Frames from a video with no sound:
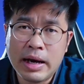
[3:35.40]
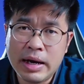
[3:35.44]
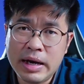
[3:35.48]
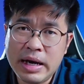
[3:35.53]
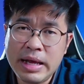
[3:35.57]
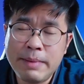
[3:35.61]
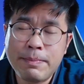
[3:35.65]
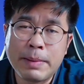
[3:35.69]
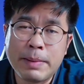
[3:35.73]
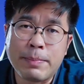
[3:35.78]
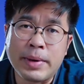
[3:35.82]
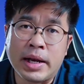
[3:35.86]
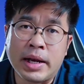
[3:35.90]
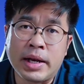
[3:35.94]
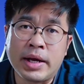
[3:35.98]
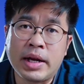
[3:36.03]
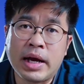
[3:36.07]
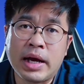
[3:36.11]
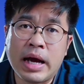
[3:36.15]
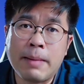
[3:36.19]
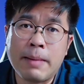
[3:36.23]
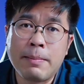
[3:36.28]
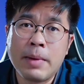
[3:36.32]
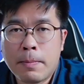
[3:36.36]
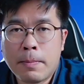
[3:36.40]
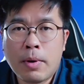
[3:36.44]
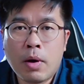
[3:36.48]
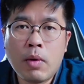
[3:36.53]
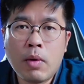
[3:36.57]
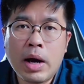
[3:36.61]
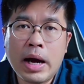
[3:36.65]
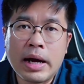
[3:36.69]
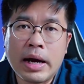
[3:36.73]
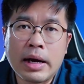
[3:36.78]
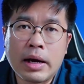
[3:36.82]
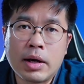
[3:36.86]
รีบไปเปลี่ยนเลยนะครับเพราะ
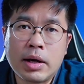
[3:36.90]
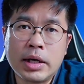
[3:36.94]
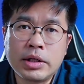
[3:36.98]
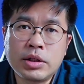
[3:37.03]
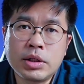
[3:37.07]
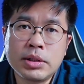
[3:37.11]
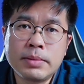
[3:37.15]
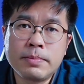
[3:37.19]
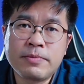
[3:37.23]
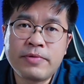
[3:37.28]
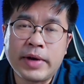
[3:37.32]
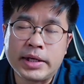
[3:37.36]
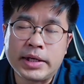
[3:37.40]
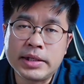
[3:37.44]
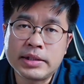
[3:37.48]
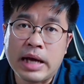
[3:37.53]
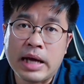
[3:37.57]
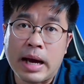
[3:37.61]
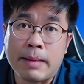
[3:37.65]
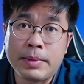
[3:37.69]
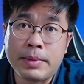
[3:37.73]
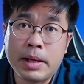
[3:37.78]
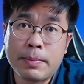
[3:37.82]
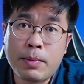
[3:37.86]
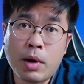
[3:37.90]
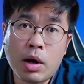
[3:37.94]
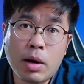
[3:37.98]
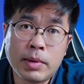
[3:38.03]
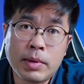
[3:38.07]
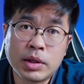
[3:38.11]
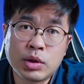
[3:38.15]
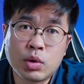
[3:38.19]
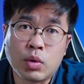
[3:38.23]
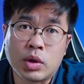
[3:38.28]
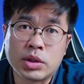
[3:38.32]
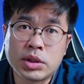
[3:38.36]
ว่าอัลกอริทึมเฟสที่3เนี่ยพอเขา
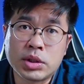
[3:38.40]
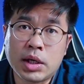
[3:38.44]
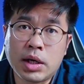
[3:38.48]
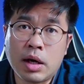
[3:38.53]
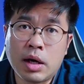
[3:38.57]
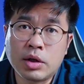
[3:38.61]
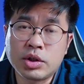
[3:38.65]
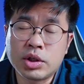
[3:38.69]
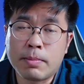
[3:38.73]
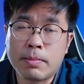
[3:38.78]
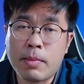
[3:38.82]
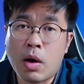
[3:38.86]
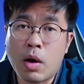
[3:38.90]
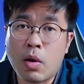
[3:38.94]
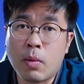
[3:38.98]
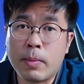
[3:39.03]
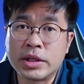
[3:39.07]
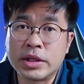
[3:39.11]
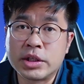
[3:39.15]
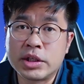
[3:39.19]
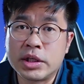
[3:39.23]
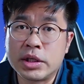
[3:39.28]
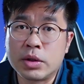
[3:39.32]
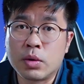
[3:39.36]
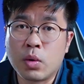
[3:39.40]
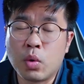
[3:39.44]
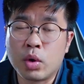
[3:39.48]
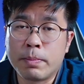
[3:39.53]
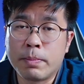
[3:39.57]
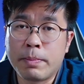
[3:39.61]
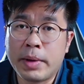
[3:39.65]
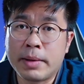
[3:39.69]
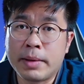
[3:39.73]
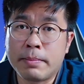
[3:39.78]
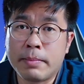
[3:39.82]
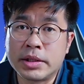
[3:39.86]
มาตรวจเจอเขาจะมองบัญชีคุณ
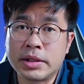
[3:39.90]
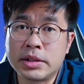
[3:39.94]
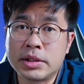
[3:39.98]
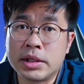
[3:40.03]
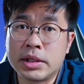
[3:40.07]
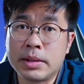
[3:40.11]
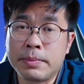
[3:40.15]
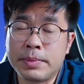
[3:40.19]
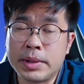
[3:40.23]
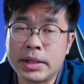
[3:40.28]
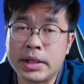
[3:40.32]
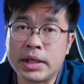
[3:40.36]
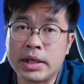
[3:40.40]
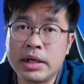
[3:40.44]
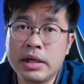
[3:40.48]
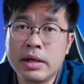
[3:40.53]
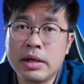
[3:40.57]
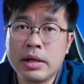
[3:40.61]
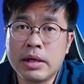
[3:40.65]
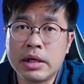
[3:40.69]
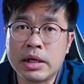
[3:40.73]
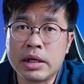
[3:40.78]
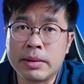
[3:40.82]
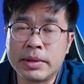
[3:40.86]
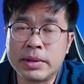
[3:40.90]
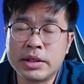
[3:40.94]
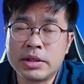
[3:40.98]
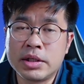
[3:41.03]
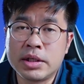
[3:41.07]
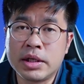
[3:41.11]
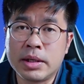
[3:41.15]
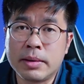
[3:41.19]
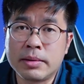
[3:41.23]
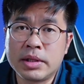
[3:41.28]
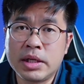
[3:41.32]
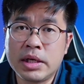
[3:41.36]
เป็นบัญชีผี หรือบัญ
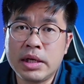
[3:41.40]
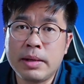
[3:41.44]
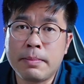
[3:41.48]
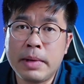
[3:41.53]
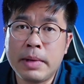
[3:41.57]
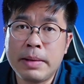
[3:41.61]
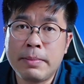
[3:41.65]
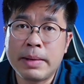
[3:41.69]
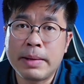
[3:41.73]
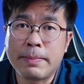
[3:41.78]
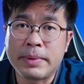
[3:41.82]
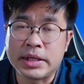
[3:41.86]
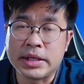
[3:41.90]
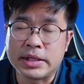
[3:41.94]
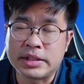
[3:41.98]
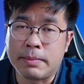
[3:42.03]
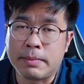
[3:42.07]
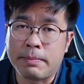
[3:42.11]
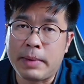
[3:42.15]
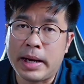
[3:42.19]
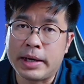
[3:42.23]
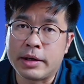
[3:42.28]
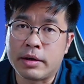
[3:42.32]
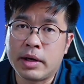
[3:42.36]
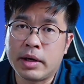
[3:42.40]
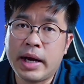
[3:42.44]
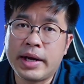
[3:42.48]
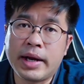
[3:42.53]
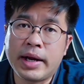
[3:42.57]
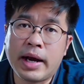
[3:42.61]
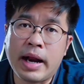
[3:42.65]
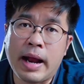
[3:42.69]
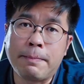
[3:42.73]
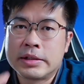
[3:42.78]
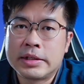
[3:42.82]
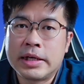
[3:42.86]
ชีที่ไม่มีปฏิสัมพันธ์ก็ได้
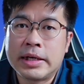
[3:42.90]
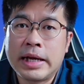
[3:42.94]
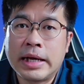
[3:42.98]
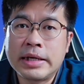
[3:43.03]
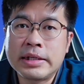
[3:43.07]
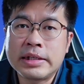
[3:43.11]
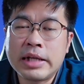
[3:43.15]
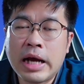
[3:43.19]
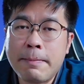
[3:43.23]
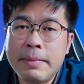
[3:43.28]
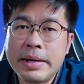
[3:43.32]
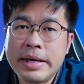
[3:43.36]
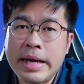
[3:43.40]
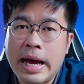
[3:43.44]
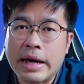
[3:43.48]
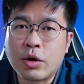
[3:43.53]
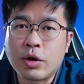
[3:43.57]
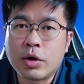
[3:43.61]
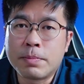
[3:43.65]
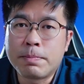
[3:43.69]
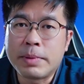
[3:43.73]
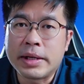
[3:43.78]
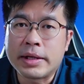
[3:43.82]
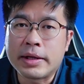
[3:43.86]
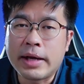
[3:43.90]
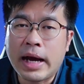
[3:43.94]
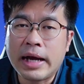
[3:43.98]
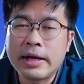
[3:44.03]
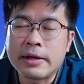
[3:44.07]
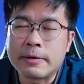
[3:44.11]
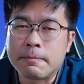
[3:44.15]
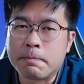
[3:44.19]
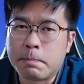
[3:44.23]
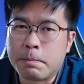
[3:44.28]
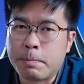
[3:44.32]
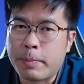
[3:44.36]
นะครับ ฉะนั้นถ้าไม่อยากโดนปิดกั้น
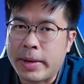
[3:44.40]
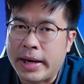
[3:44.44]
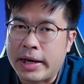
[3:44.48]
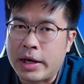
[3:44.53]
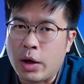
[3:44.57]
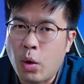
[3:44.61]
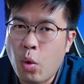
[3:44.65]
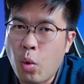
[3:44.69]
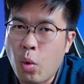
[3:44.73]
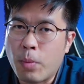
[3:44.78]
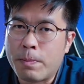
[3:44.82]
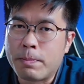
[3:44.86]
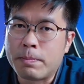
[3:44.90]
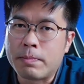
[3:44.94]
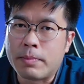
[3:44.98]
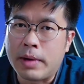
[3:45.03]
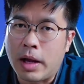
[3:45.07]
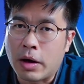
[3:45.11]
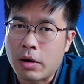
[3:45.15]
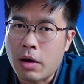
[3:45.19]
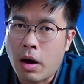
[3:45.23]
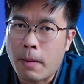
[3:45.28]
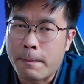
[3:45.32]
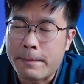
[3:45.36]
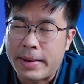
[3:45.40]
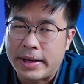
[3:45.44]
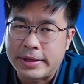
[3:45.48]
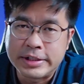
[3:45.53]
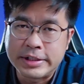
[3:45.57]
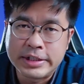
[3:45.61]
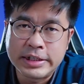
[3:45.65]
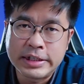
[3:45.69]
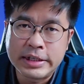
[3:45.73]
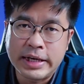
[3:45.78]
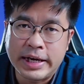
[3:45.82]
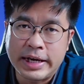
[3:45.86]
เปลี่ยนรูปแล้วก็เปลี่ยน
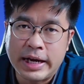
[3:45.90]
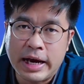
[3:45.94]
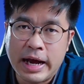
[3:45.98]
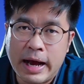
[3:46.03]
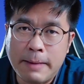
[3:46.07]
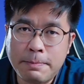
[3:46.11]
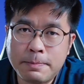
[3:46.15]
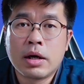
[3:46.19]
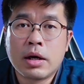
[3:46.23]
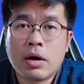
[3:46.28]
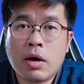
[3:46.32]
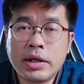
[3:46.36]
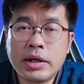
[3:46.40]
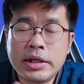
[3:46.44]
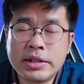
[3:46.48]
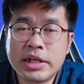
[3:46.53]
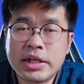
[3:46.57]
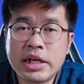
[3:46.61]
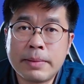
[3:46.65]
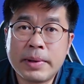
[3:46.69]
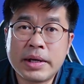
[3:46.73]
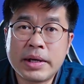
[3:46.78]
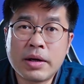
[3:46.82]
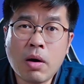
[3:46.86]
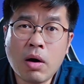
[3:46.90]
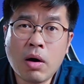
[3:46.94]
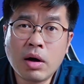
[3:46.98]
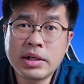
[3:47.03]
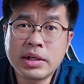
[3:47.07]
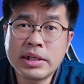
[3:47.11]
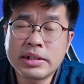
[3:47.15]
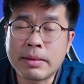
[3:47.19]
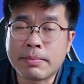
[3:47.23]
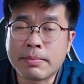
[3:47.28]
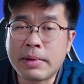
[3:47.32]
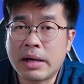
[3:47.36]
ชื่อเลยนะครับข้อที่ 4 เป็นข้อ
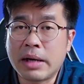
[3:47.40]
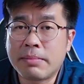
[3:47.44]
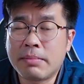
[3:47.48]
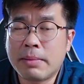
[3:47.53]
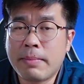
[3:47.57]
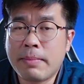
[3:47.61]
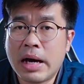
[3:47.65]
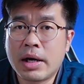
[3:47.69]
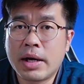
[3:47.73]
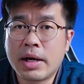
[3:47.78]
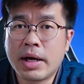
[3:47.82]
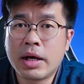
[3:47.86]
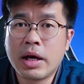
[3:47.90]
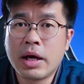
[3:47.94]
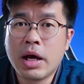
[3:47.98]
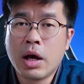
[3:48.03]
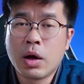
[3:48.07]
ที่สำคัญมาก ๆ เลย